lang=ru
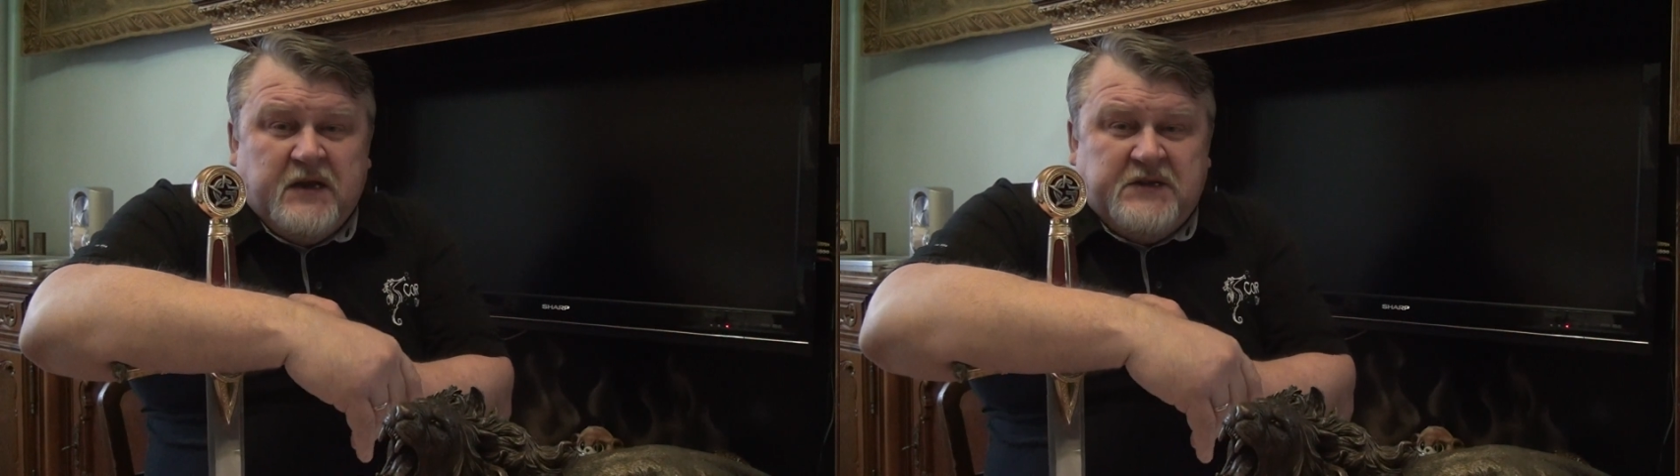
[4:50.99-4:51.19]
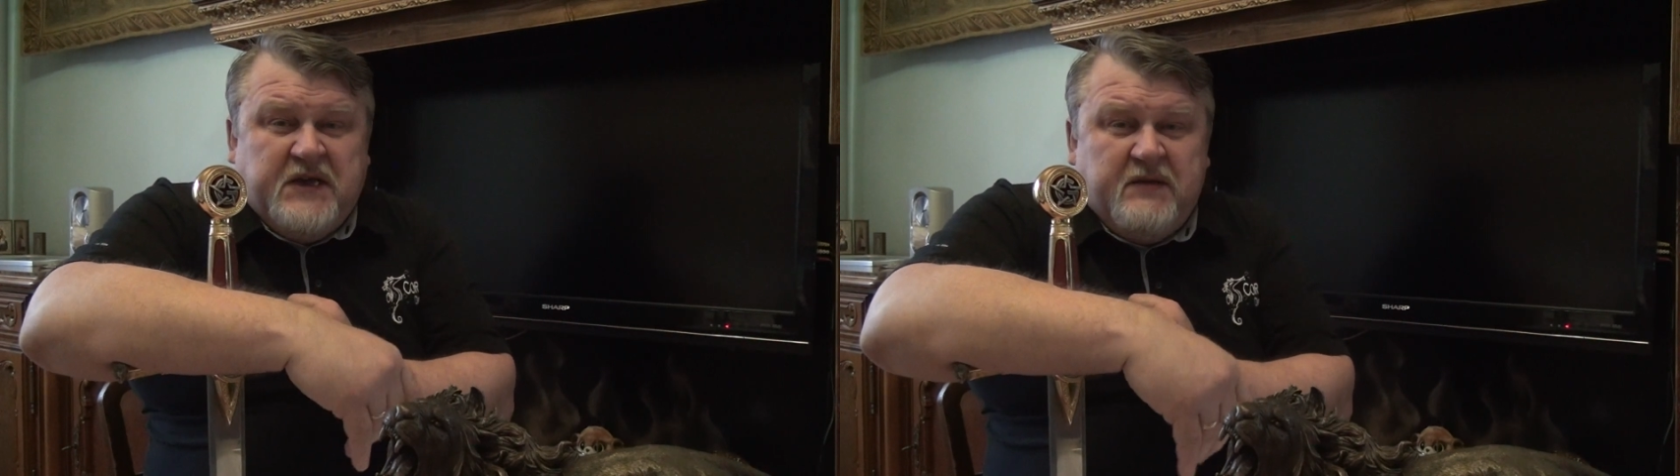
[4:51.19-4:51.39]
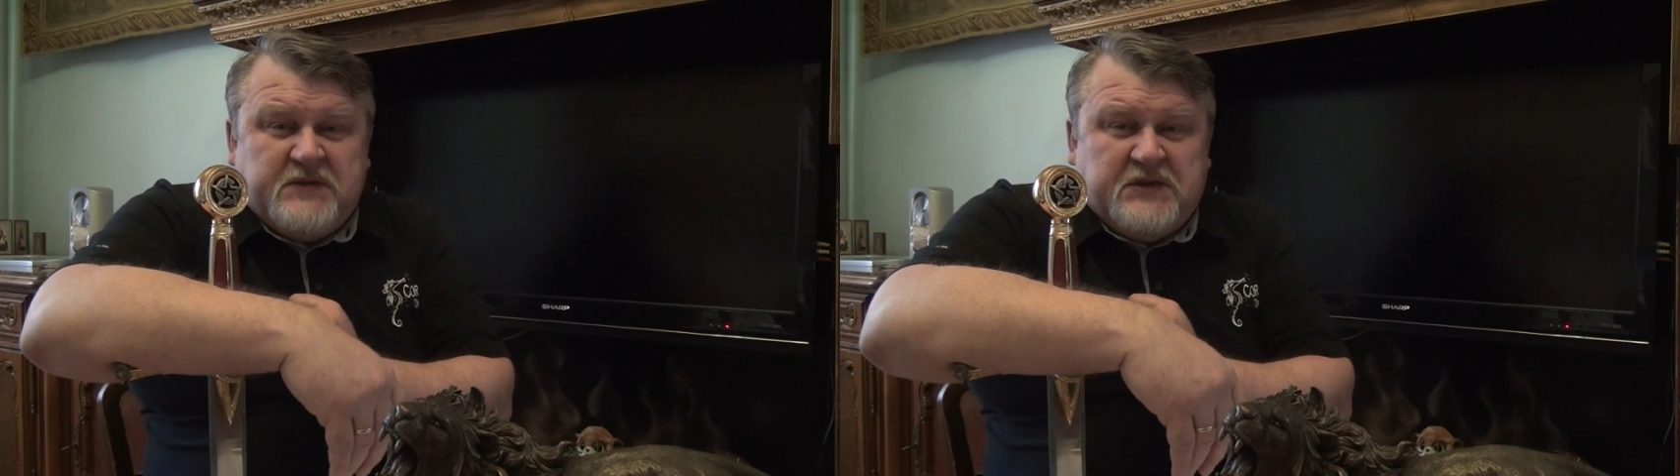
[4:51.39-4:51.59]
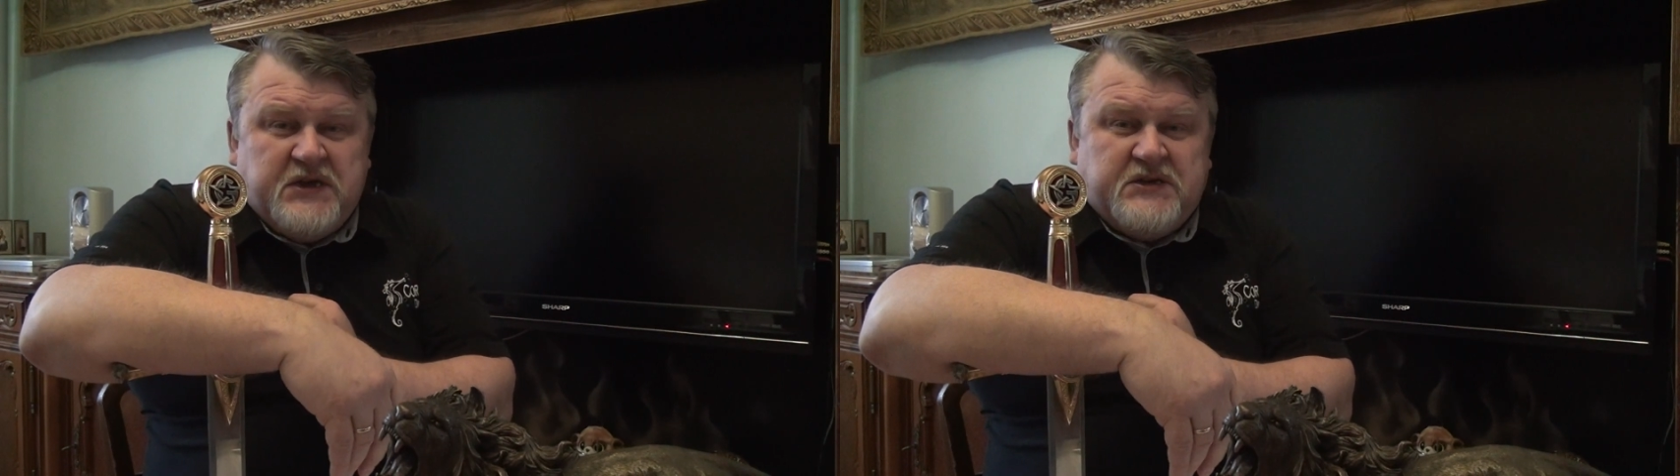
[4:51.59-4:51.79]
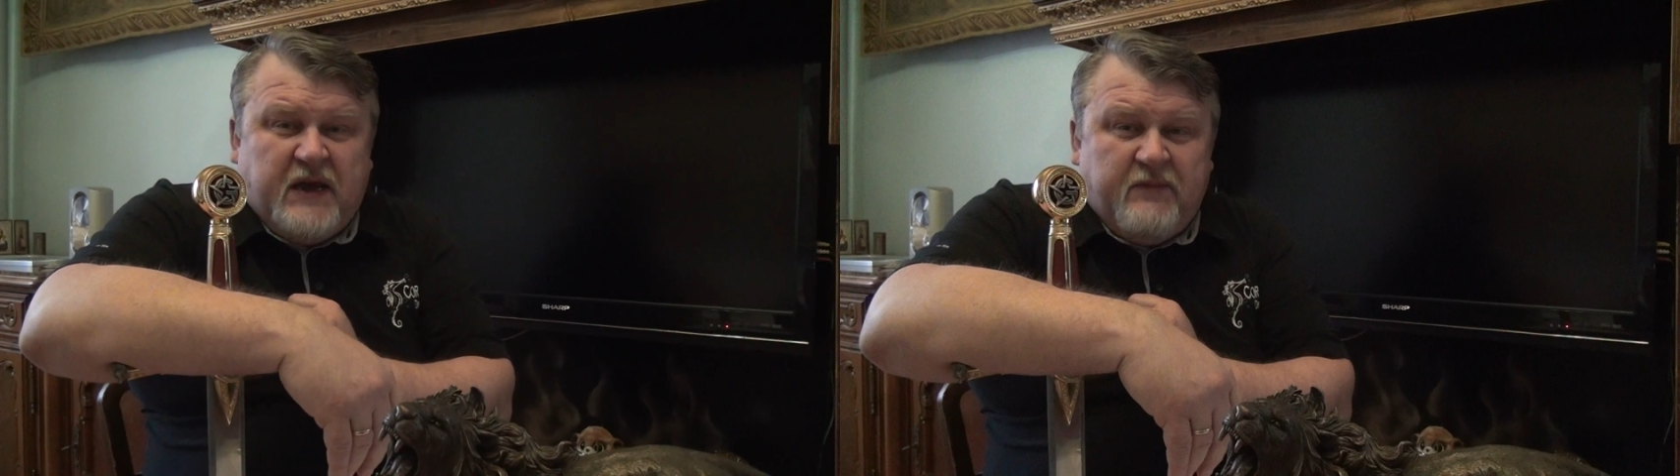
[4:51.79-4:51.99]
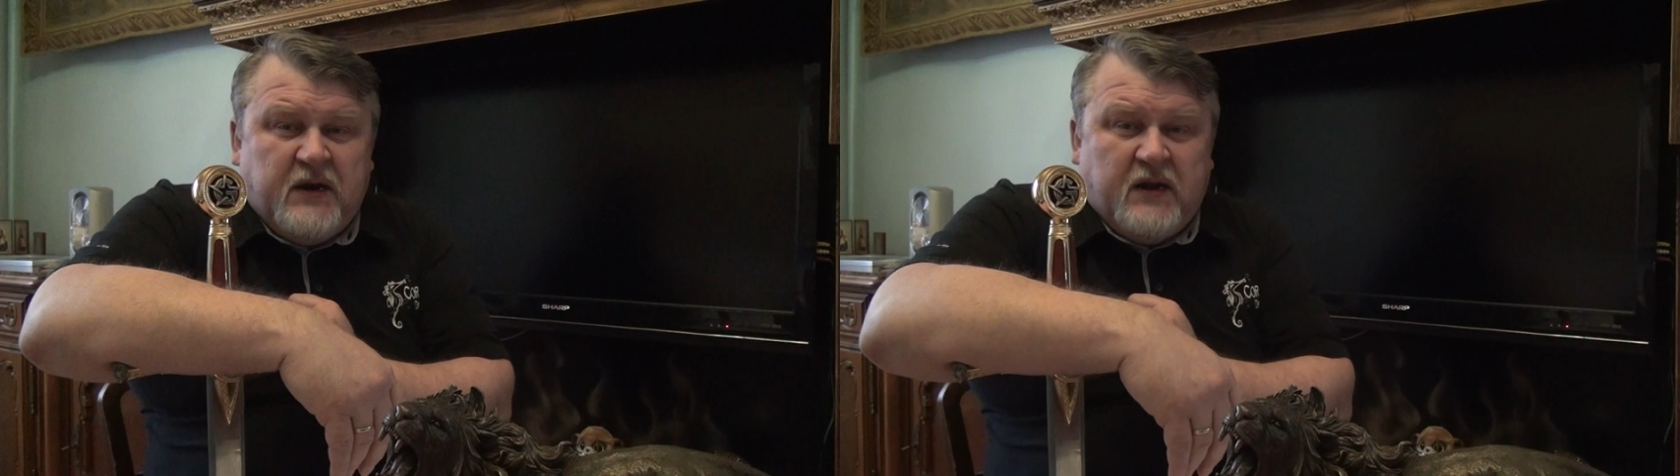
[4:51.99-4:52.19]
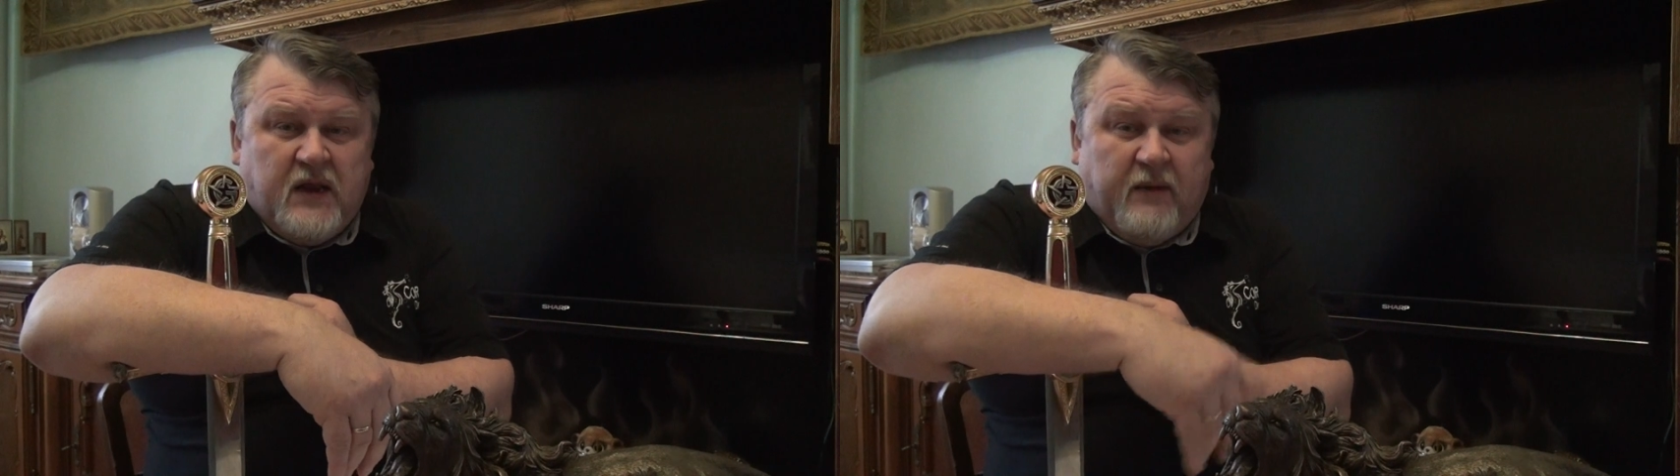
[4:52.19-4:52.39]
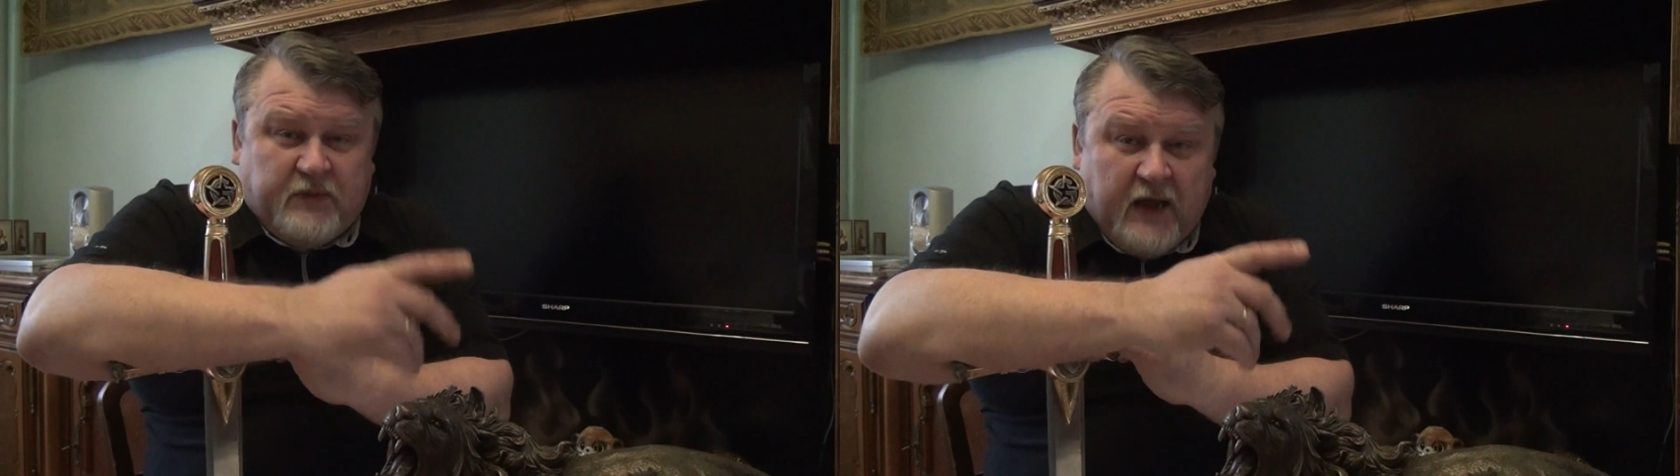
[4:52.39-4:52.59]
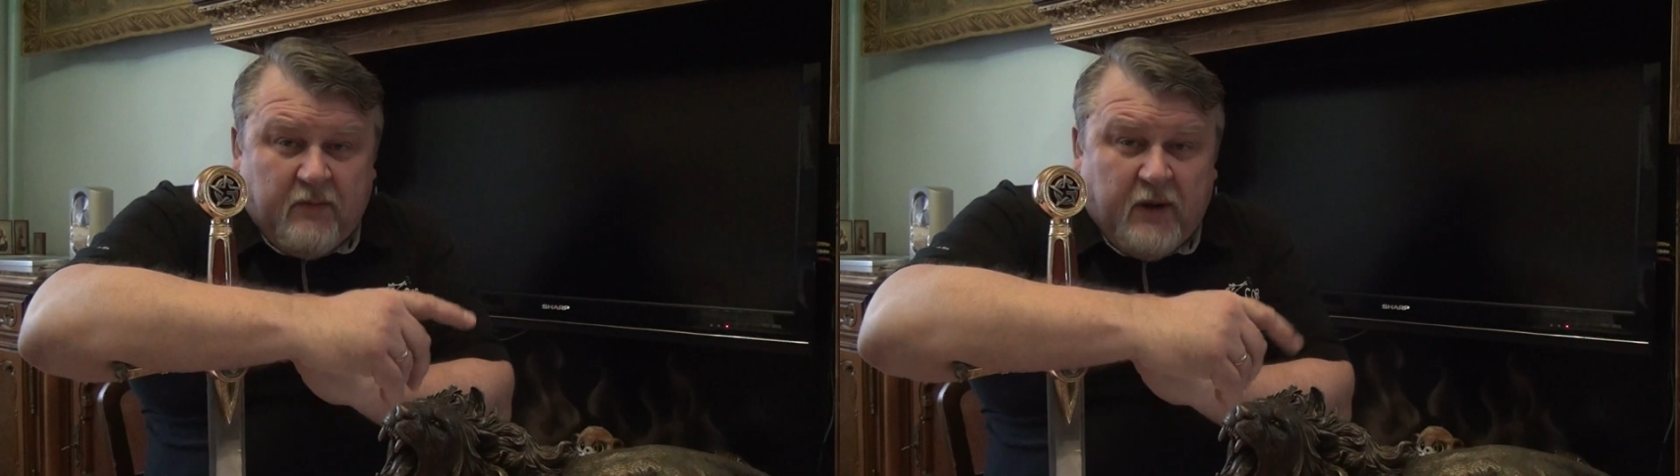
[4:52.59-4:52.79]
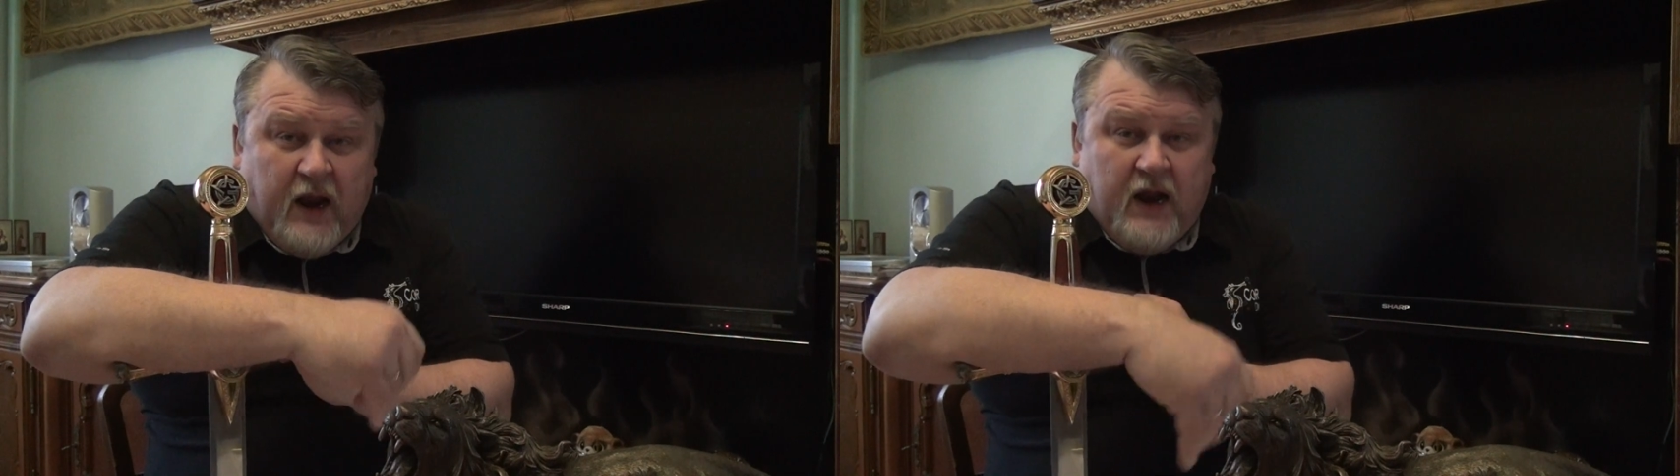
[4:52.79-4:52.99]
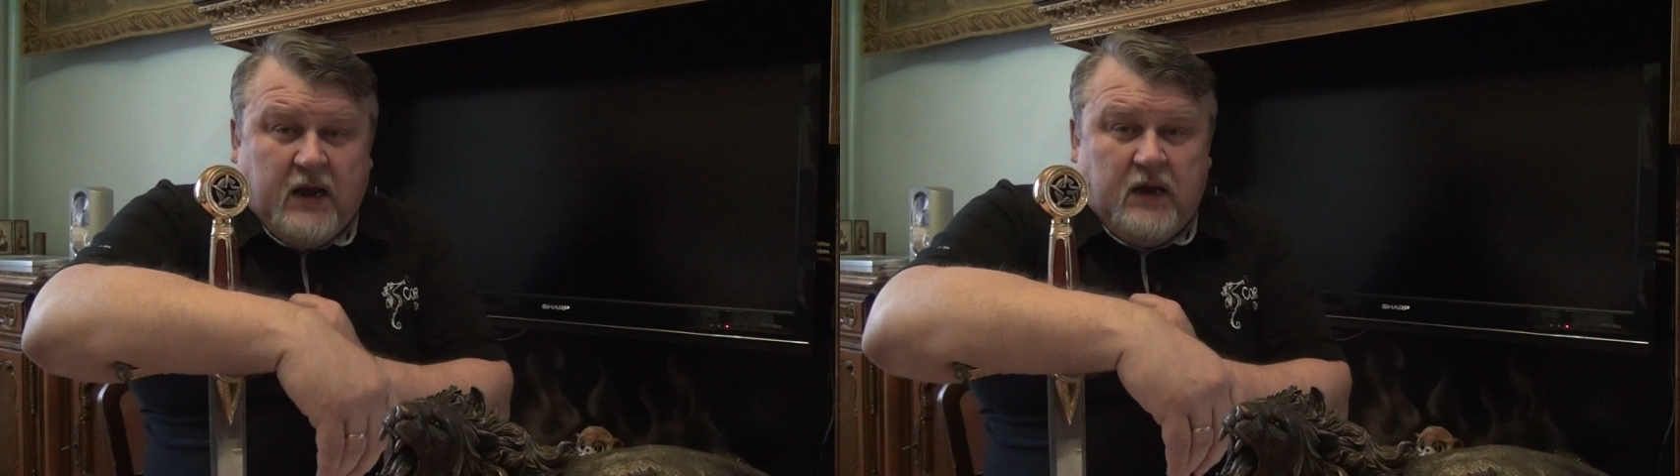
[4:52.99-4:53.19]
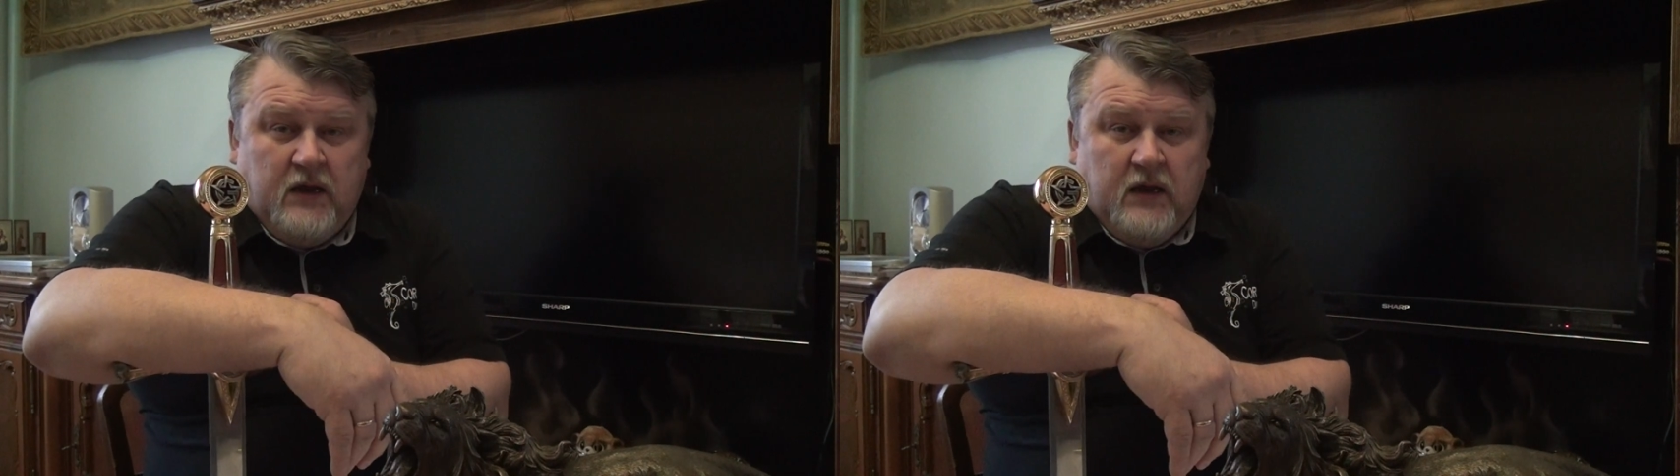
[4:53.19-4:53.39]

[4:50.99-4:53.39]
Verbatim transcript: 70 тысяч замена ламп нормальных.